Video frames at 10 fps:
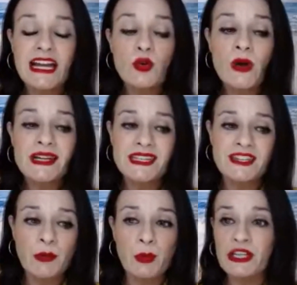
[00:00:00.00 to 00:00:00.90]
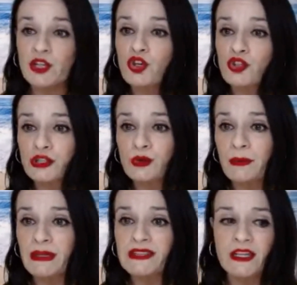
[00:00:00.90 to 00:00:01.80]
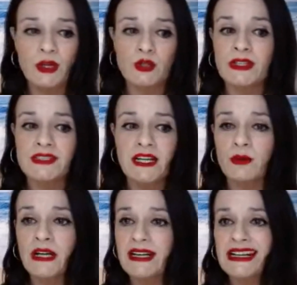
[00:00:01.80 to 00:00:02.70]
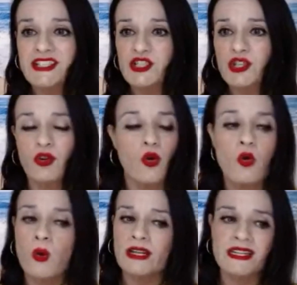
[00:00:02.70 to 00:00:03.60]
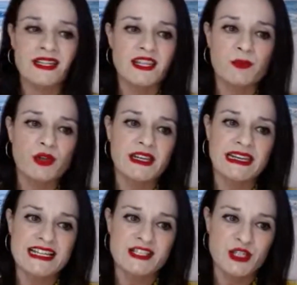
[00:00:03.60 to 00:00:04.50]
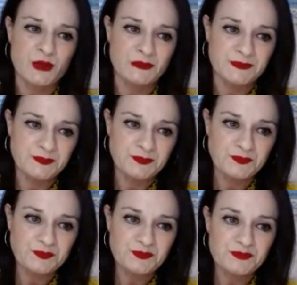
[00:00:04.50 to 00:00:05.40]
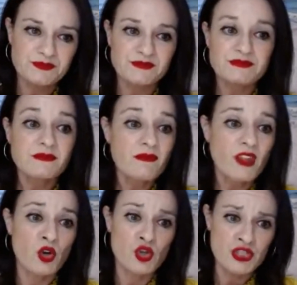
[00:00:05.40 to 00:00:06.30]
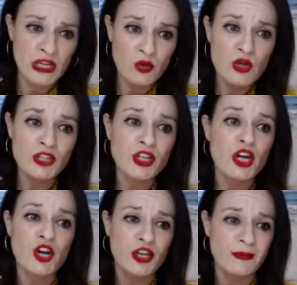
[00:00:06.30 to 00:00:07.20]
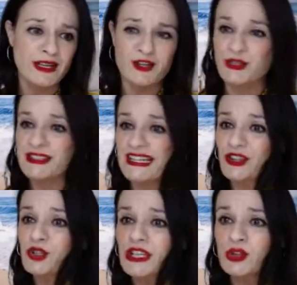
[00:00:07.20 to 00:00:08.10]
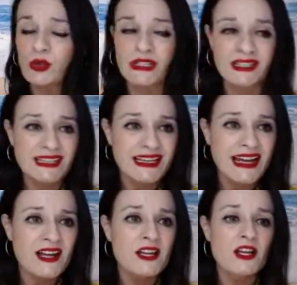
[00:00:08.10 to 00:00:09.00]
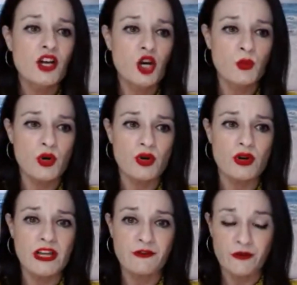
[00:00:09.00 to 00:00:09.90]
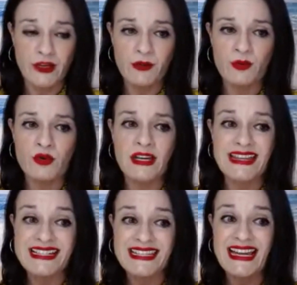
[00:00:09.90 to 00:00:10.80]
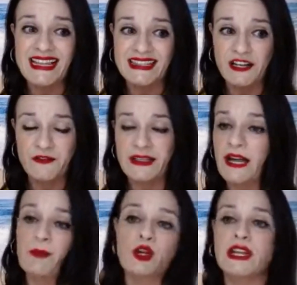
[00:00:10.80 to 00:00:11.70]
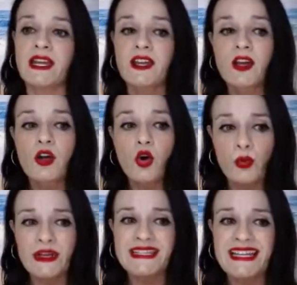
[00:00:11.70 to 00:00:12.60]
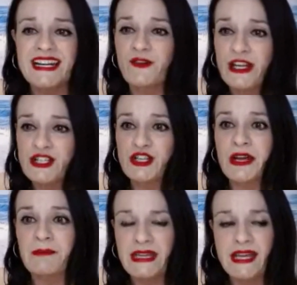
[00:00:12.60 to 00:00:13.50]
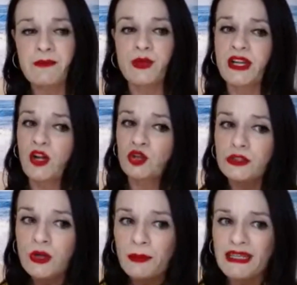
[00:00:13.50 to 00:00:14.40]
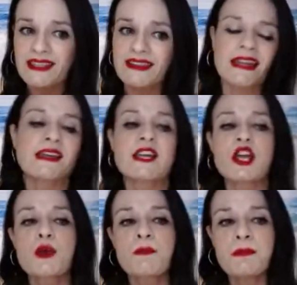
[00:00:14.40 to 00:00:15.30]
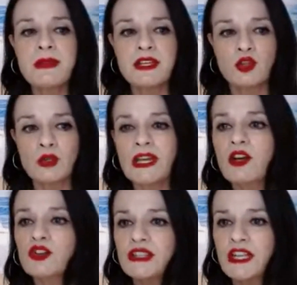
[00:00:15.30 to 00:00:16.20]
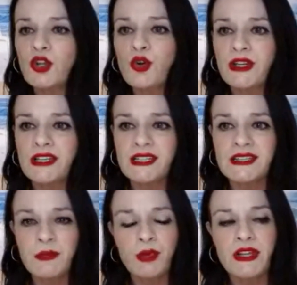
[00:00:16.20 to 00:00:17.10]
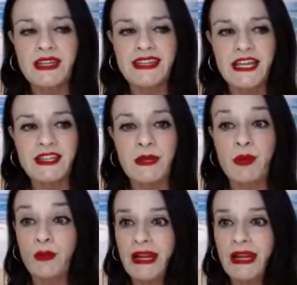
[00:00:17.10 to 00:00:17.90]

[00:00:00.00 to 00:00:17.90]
¿En qué lugar te estás poniendo continuamente cuando entras a una relación o cualquier tipo de relación? Os saludo a todos los que os vais conectando, tanto en Instagram como en Facebook, quedarse hasta el final porque os voy a hacer reflexionar bien, porque continuamente me estoy encontrando con este tipo de,